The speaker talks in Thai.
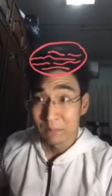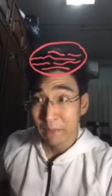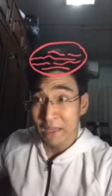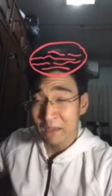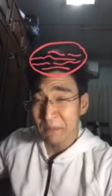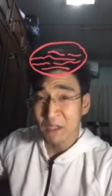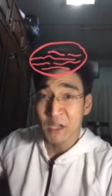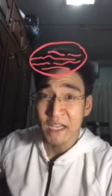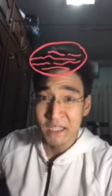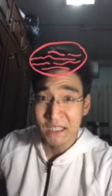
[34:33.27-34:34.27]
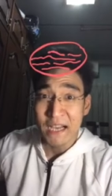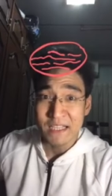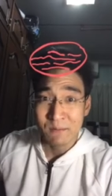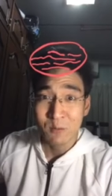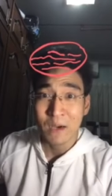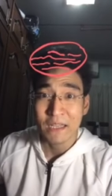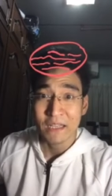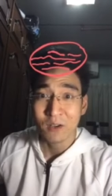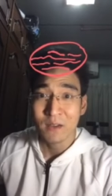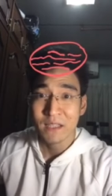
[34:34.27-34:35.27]
ออันนี้เป็นทริคคือถ้าจะมั่วเนี่ย
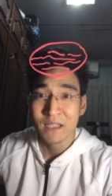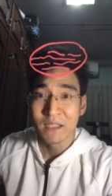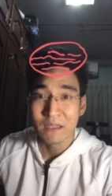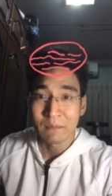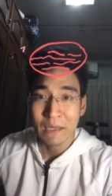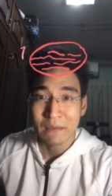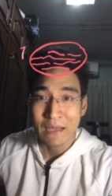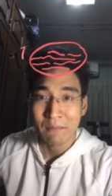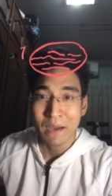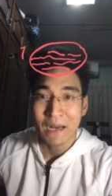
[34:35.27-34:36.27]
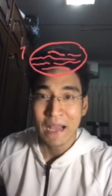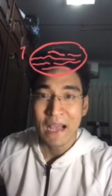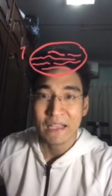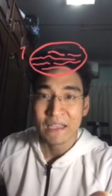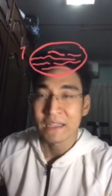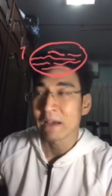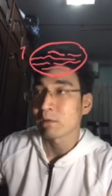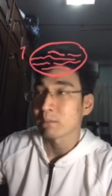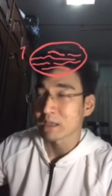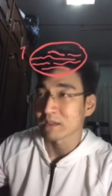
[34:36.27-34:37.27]
ท่อนที่หนึ่งมันสามารถอ้างอิงได้
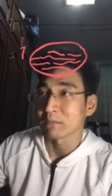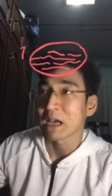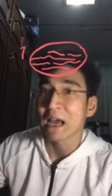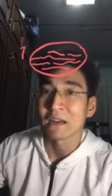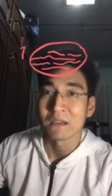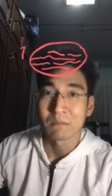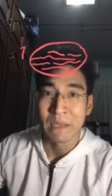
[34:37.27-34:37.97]
ว่ามันสำคัญมี